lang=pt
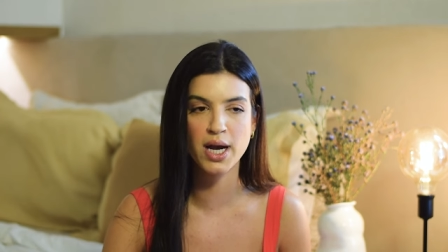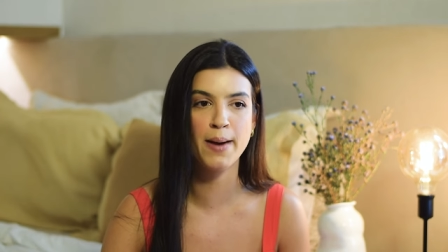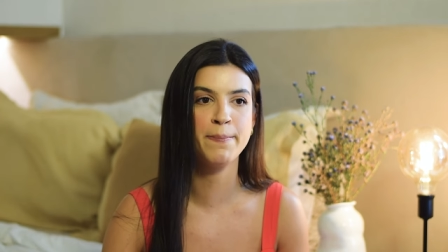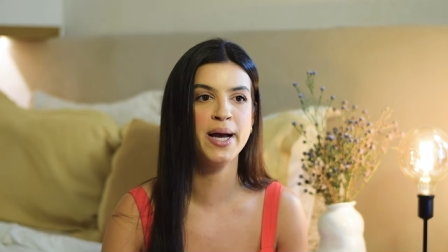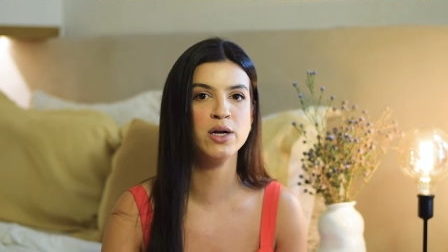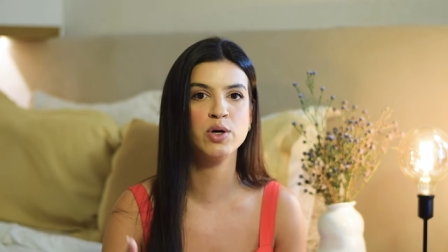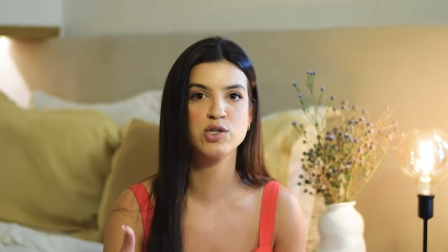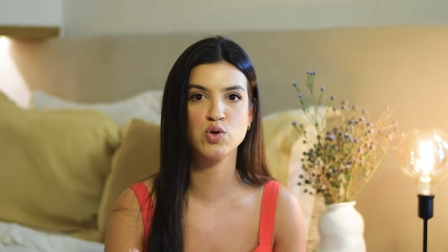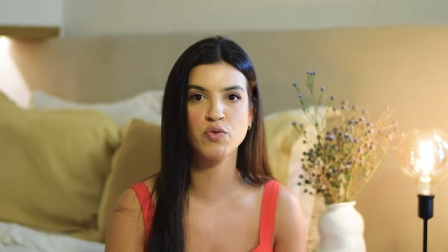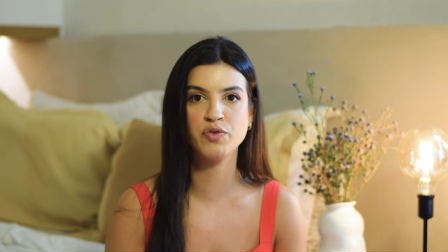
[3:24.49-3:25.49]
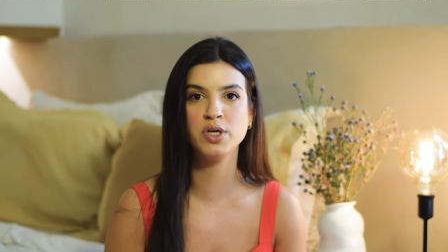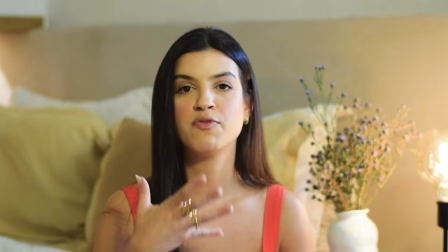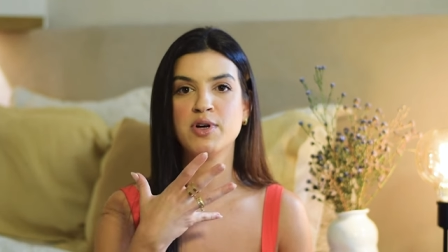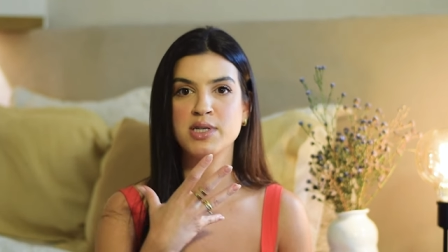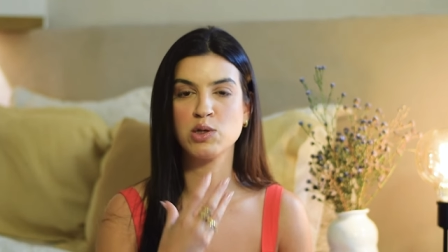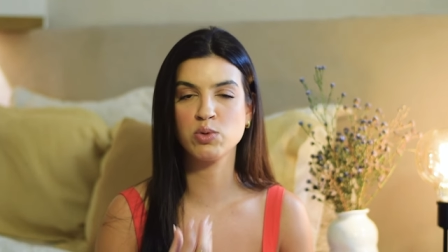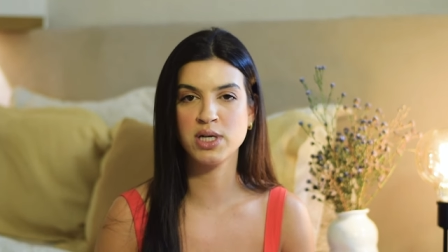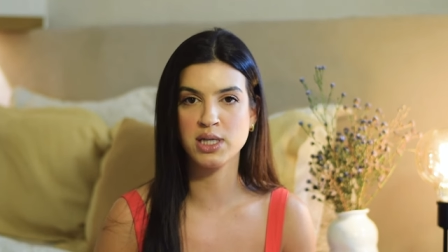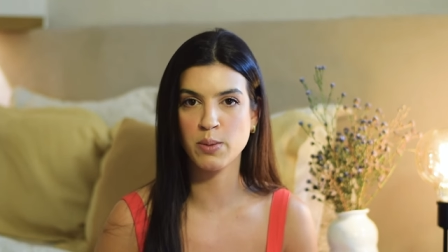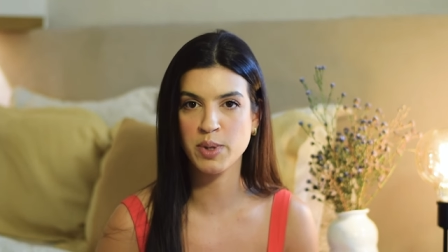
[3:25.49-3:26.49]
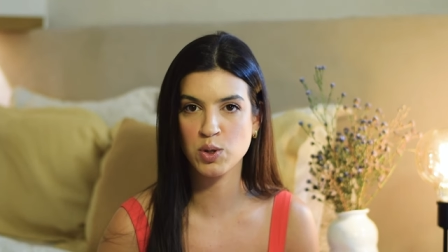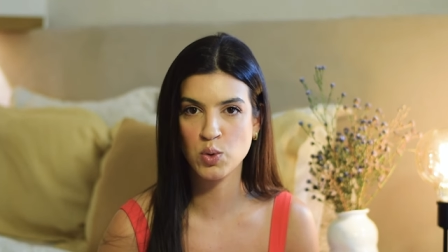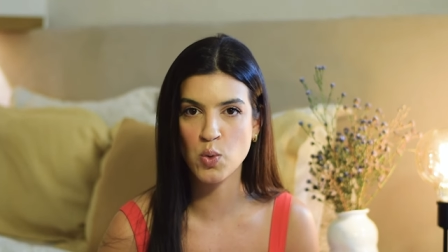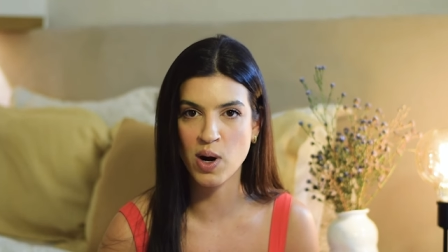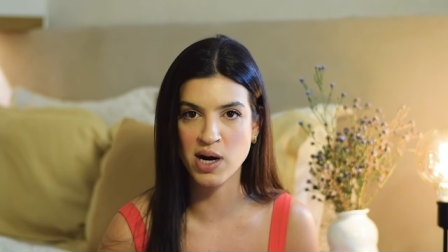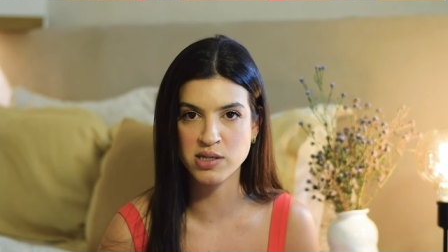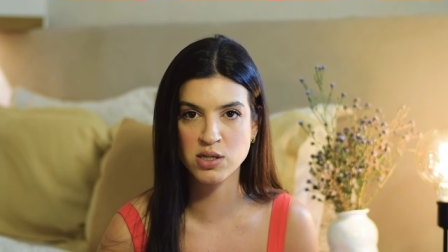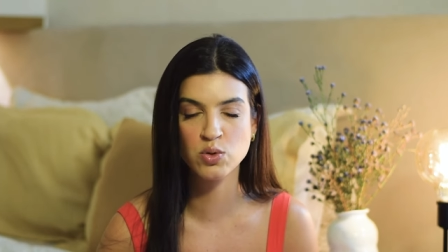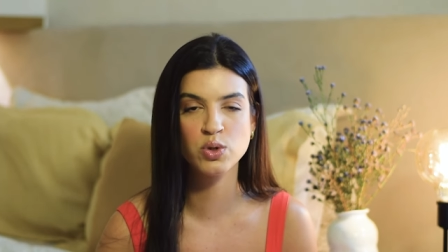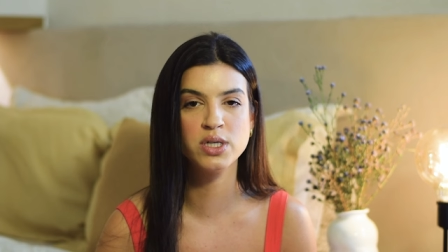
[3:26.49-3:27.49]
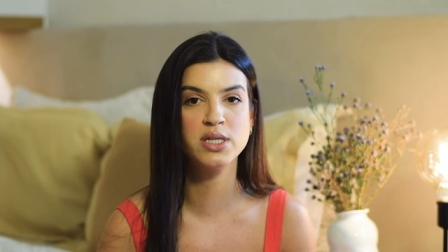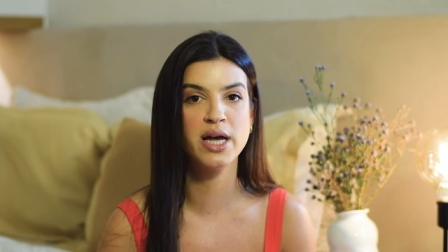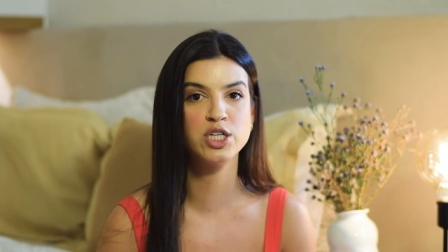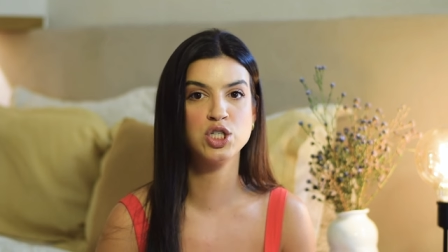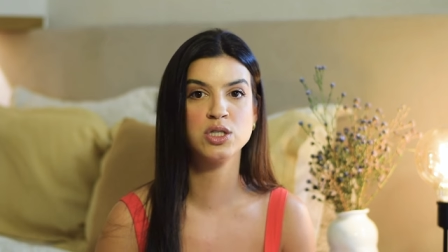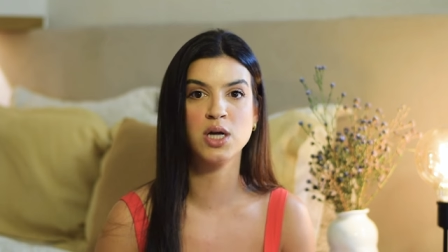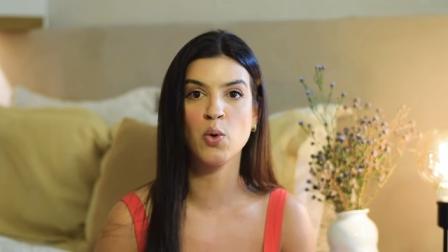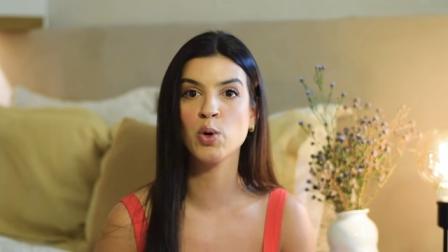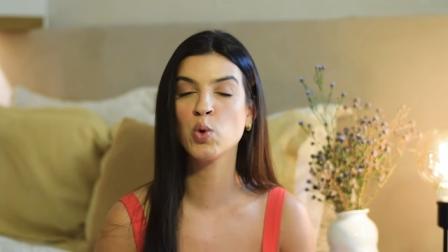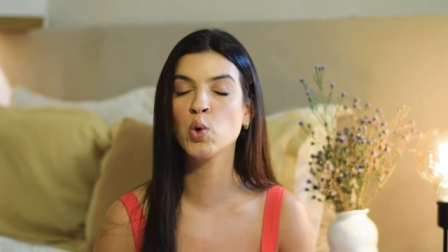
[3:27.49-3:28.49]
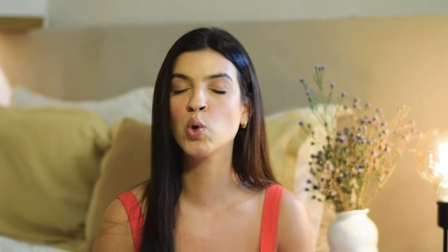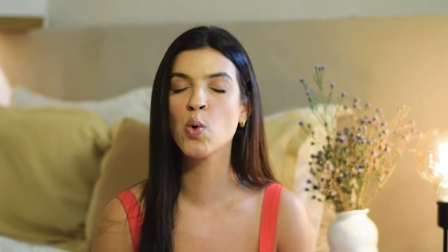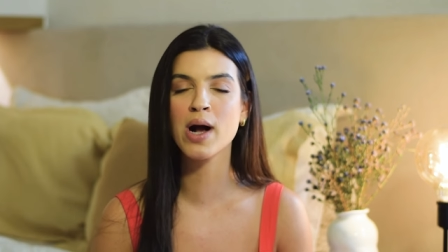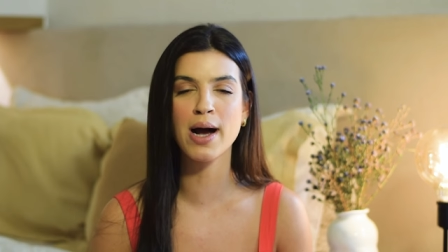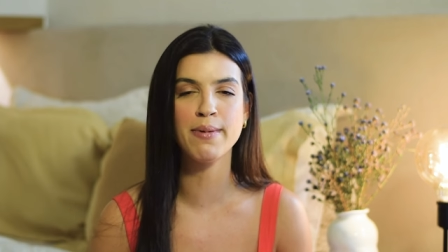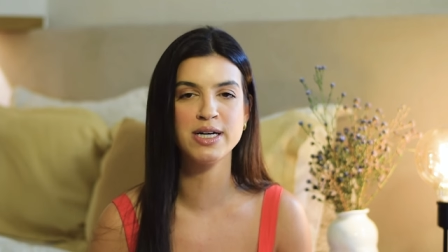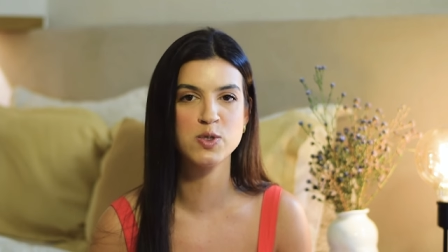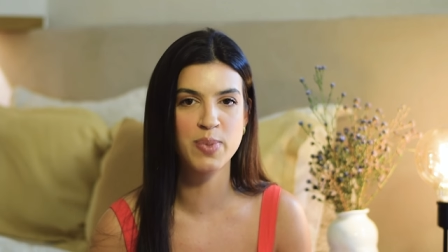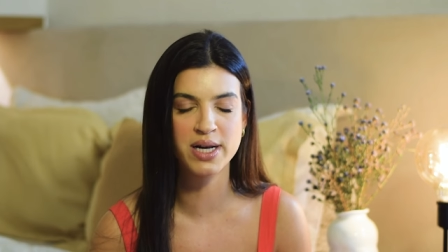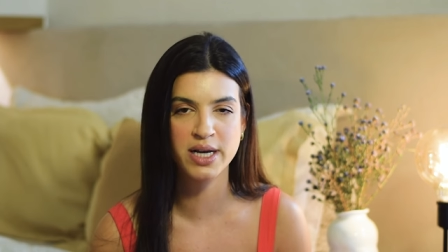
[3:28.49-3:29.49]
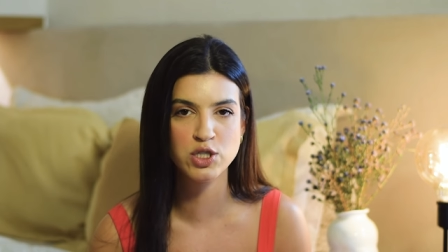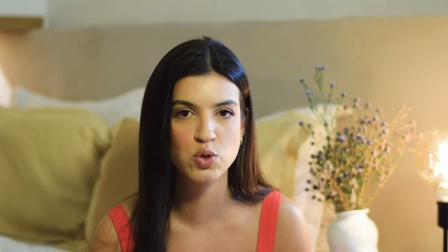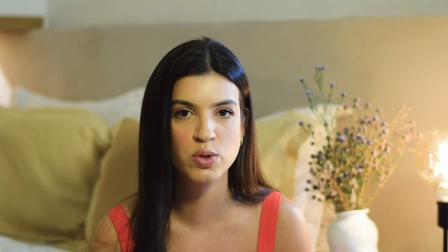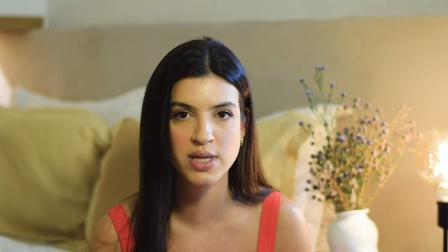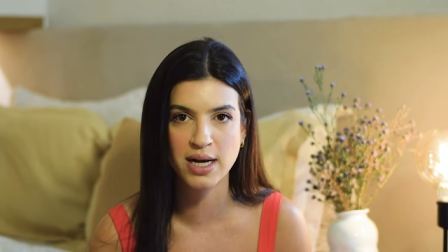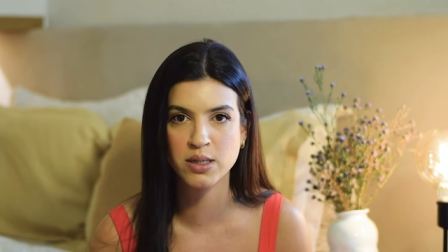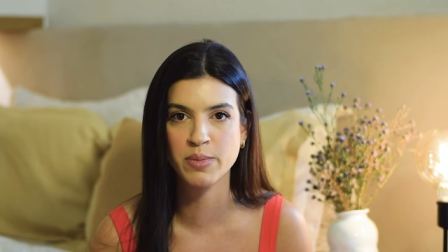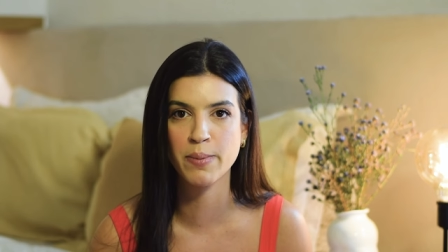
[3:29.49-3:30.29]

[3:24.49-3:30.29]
A pele eu resolvi fazendo um tratamento com ácido e desde então eu nunca mais parei de cuidar da minha